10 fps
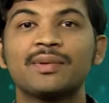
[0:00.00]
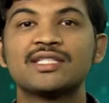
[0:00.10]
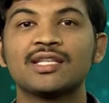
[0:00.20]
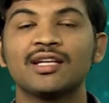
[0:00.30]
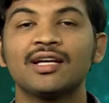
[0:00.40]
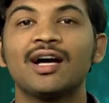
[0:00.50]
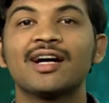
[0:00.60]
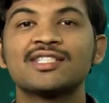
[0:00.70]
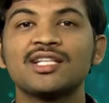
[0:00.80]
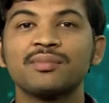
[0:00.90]
నమస్తే
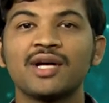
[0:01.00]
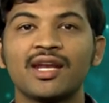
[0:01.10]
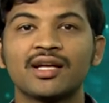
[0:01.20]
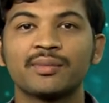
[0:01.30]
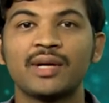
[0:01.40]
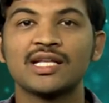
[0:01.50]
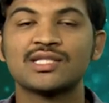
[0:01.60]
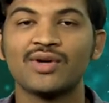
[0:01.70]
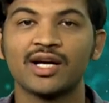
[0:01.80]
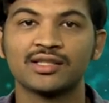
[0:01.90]
అక్షరం
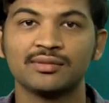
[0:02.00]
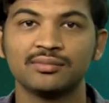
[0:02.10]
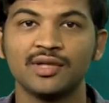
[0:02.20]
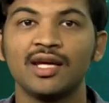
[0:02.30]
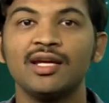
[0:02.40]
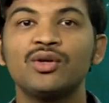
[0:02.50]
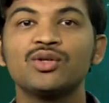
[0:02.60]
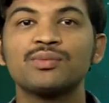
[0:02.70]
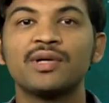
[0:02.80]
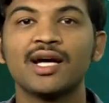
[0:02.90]
కార్యక్రమానికి స్వాగతం
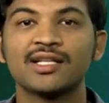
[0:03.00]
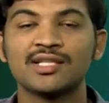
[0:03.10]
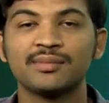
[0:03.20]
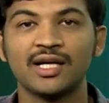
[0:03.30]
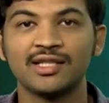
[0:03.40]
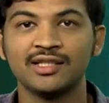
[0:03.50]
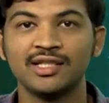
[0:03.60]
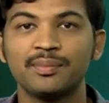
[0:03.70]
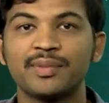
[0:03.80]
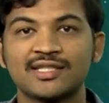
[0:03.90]
ఈరోజు మన అక్షరం
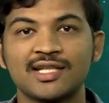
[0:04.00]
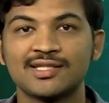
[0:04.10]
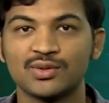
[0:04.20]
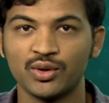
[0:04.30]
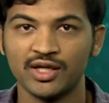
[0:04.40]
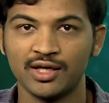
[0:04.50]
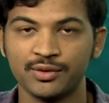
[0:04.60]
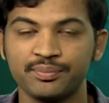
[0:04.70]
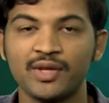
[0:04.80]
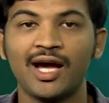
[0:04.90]
అతిథి ప్రసాద్ సూరి
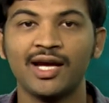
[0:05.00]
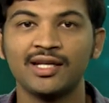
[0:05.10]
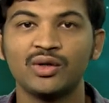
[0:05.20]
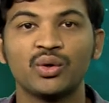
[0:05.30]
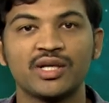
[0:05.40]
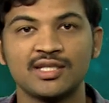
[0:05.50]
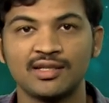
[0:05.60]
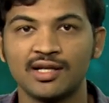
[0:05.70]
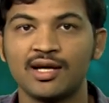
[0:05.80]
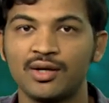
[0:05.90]
గారు ఆయన ఒక
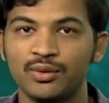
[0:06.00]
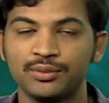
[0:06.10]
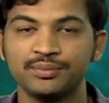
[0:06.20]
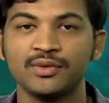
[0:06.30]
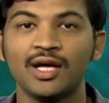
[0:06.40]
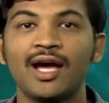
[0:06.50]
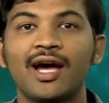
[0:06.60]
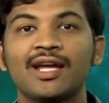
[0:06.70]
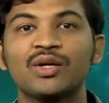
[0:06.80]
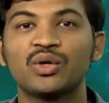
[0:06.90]
చిత్రకారులు
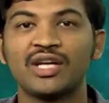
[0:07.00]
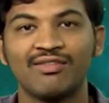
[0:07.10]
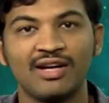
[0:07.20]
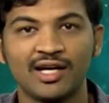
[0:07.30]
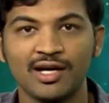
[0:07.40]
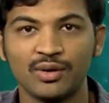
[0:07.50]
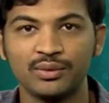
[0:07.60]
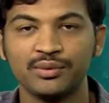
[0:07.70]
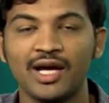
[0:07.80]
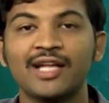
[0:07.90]
ఆయన ఒక
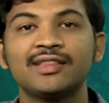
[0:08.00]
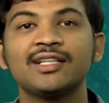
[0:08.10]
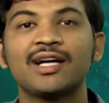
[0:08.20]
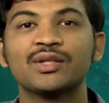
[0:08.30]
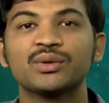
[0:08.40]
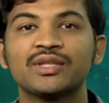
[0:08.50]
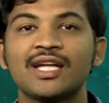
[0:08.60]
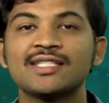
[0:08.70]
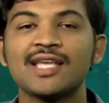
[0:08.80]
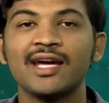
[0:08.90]
నవలాకారులు అంతేకాదు
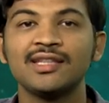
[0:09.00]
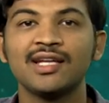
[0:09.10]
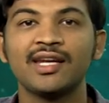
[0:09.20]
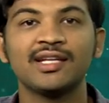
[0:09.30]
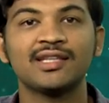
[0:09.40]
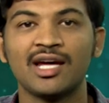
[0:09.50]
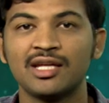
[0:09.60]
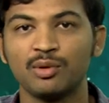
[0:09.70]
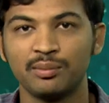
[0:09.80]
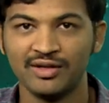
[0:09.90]
తన సాహిత్యానికి
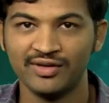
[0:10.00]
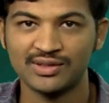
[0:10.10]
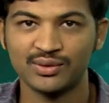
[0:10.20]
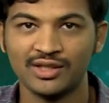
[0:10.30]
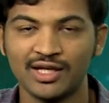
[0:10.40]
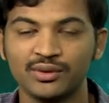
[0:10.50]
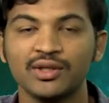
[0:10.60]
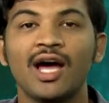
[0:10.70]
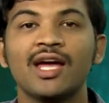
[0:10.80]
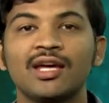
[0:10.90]
తానే బొమ్మలు వేసుకుంటారు
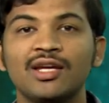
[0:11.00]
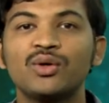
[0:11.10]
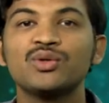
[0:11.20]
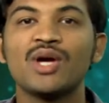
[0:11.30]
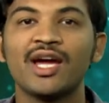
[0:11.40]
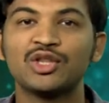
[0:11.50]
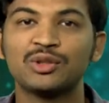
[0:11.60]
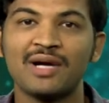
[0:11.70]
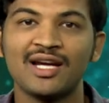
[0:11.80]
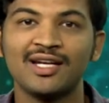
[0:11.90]
ఈరోజు
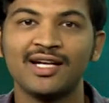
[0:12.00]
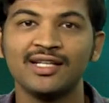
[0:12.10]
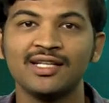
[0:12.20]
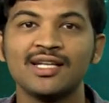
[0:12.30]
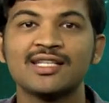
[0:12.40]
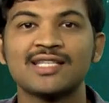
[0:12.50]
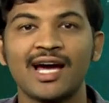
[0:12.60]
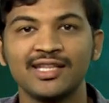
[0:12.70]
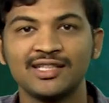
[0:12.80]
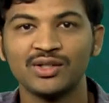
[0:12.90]
ఆయనతో మాట్లాడి
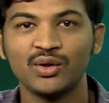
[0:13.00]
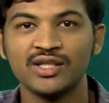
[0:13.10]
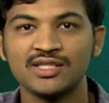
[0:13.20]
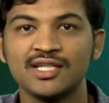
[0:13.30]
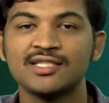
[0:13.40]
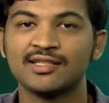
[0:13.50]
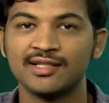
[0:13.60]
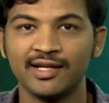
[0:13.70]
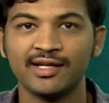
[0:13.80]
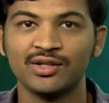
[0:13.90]
సాహిత్యం గురించి
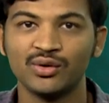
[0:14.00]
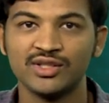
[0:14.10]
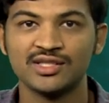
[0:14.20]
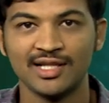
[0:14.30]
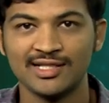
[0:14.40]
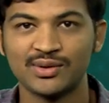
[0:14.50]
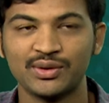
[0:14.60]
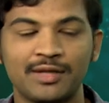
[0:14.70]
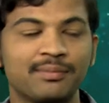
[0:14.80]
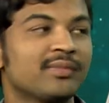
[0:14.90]
చిత్రలేఖనం గురించి
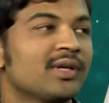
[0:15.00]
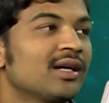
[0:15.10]
తెలుసుకుందాం